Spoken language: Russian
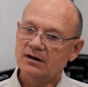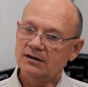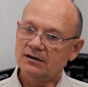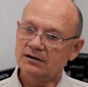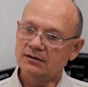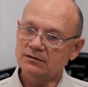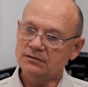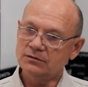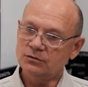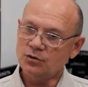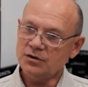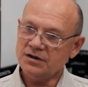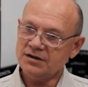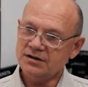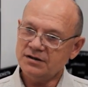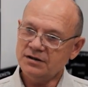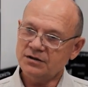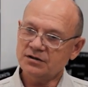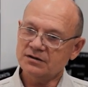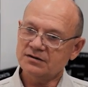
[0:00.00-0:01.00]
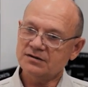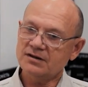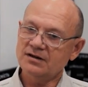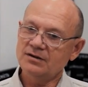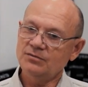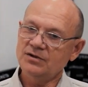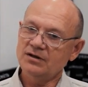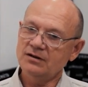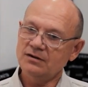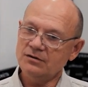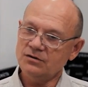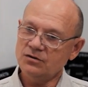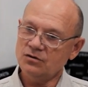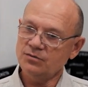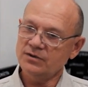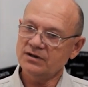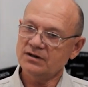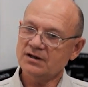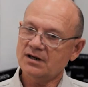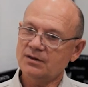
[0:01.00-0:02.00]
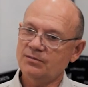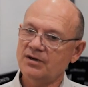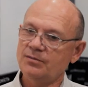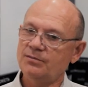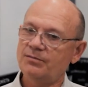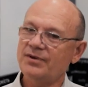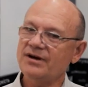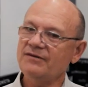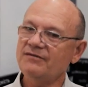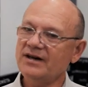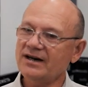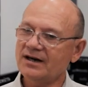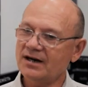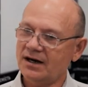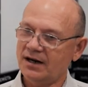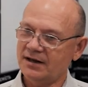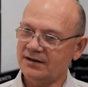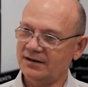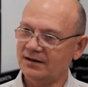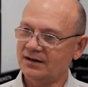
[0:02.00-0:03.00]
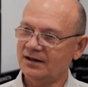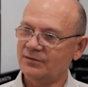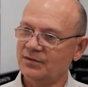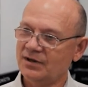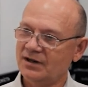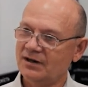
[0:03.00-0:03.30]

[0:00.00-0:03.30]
Э, туристическими изюминками, привлекательными